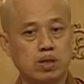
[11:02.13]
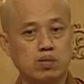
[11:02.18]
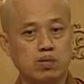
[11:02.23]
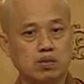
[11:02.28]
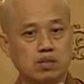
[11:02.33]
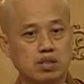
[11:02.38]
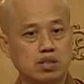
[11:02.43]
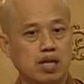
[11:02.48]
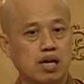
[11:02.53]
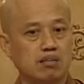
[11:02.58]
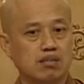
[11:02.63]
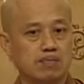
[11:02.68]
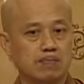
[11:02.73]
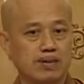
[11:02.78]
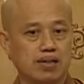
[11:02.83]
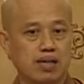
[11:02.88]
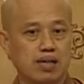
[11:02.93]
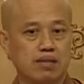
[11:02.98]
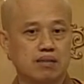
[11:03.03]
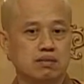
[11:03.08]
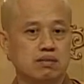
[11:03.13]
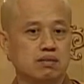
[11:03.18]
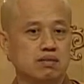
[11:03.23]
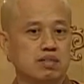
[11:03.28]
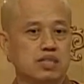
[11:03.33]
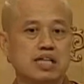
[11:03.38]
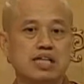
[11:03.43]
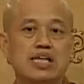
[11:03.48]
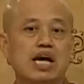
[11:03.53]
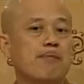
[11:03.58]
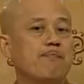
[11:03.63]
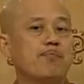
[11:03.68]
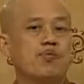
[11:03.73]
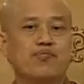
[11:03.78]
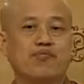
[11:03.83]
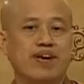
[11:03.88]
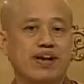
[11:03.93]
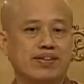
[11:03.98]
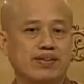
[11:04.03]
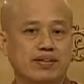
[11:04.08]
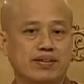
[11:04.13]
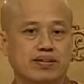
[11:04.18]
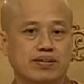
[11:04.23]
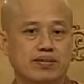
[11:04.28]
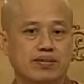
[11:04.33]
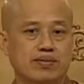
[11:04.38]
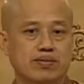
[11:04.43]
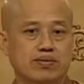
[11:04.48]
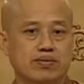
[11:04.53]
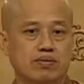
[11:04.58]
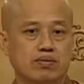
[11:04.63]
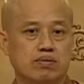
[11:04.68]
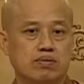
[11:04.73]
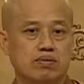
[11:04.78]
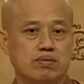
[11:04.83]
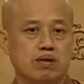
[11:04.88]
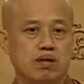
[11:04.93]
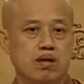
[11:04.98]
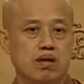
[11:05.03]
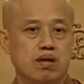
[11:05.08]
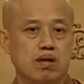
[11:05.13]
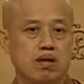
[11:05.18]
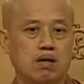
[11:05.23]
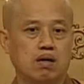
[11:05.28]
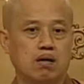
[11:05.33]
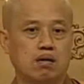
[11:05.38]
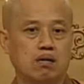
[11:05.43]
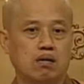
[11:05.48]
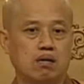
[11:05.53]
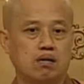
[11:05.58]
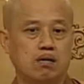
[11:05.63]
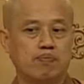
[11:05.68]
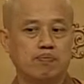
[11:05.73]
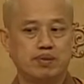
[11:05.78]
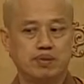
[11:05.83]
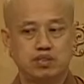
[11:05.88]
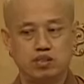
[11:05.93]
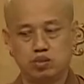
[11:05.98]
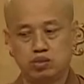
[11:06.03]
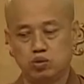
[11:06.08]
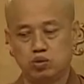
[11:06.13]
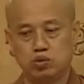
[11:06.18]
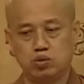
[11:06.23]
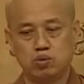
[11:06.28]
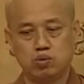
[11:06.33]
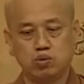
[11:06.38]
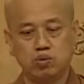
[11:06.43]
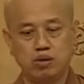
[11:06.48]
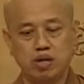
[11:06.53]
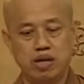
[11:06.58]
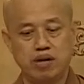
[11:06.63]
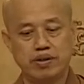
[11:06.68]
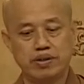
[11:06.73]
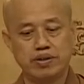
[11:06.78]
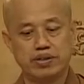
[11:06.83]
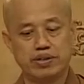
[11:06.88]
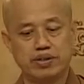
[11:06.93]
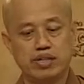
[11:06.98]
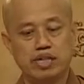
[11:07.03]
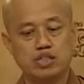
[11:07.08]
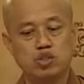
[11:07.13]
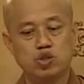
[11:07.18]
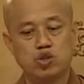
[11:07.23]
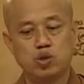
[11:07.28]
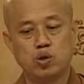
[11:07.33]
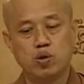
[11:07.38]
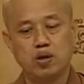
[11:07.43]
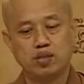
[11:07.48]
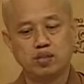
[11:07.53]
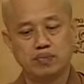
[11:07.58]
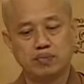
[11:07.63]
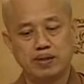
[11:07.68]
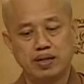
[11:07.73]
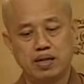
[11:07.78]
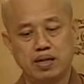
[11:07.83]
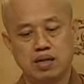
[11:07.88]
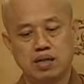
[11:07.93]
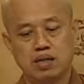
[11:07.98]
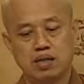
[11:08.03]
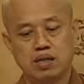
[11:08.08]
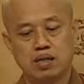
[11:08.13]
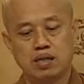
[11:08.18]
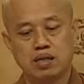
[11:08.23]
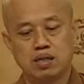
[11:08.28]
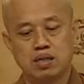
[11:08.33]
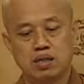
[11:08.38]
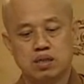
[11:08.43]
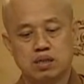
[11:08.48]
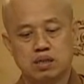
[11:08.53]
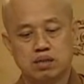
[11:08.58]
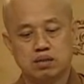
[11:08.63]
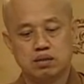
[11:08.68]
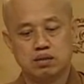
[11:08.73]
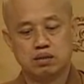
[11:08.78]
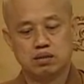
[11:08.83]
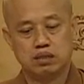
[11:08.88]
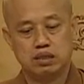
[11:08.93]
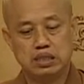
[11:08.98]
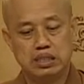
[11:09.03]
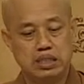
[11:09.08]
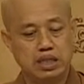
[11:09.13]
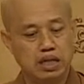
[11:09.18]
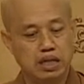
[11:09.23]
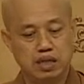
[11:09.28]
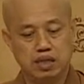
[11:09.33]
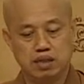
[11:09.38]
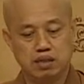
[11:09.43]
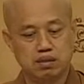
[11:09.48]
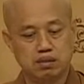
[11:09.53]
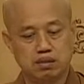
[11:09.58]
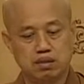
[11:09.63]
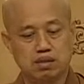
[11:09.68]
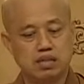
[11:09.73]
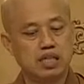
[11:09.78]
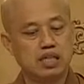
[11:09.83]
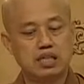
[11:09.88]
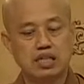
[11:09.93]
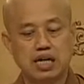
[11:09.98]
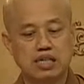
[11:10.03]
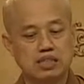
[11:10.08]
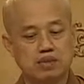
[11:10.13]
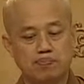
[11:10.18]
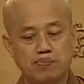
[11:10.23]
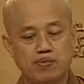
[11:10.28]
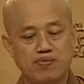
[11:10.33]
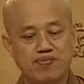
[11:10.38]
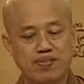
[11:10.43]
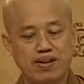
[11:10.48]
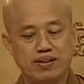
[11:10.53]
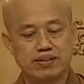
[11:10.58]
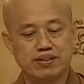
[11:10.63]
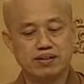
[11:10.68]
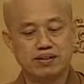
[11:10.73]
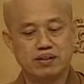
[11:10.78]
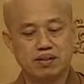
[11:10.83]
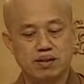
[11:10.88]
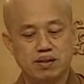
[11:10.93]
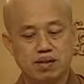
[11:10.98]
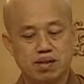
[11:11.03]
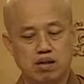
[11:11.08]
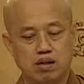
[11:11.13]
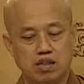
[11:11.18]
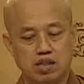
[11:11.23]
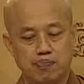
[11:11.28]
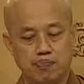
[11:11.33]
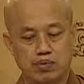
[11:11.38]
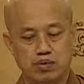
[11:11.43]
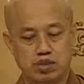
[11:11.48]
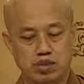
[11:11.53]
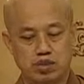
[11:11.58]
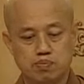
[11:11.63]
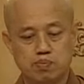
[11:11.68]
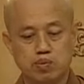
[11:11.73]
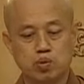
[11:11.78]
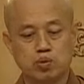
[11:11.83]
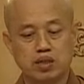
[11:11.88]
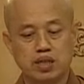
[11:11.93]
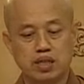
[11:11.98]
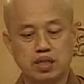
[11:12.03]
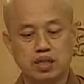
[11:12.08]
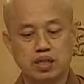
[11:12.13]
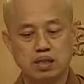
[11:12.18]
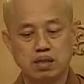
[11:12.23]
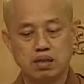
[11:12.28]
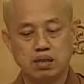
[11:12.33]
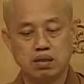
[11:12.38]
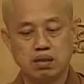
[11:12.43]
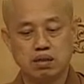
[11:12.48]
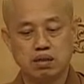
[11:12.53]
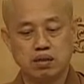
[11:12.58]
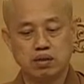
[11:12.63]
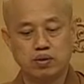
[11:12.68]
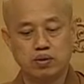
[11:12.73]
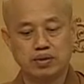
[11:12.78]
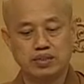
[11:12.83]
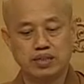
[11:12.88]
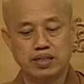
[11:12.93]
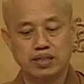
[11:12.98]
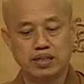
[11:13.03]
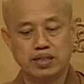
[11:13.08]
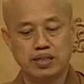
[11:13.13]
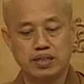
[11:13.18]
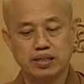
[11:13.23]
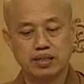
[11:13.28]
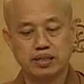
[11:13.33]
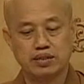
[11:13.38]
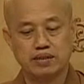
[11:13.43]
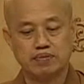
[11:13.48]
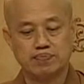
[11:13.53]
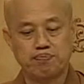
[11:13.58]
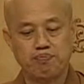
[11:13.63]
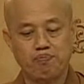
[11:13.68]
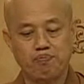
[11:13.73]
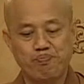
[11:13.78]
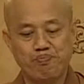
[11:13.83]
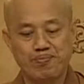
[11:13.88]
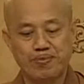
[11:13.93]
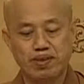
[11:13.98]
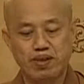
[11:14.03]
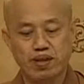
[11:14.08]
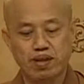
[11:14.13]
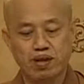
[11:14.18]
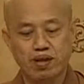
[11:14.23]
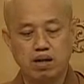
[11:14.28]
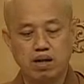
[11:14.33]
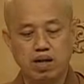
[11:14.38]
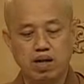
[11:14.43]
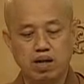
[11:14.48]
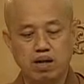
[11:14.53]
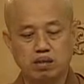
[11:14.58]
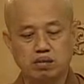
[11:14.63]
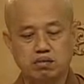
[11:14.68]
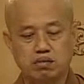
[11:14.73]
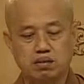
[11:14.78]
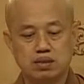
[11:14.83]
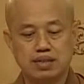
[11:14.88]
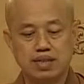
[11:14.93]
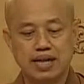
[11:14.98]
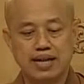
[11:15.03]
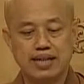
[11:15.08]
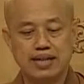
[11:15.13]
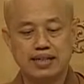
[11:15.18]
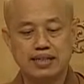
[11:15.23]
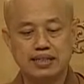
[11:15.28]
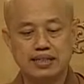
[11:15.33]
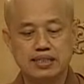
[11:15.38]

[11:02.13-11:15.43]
或是要怎么样，这些应该不犯的啊。我们要研究要怎么样，你呢？这些应该是不犯的啊。你不是目的，有些呢。啊，在